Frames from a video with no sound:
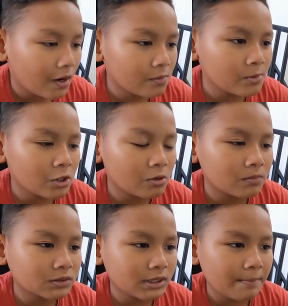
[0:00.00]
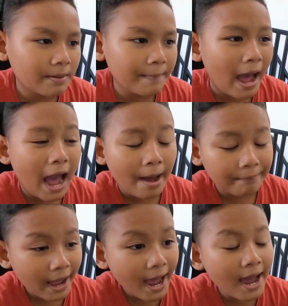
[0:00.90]
Aku mau ngomong sama
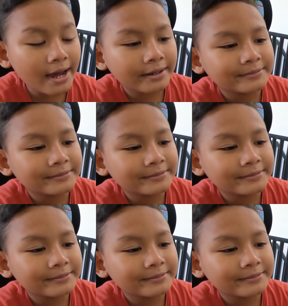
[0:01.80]
papa ah.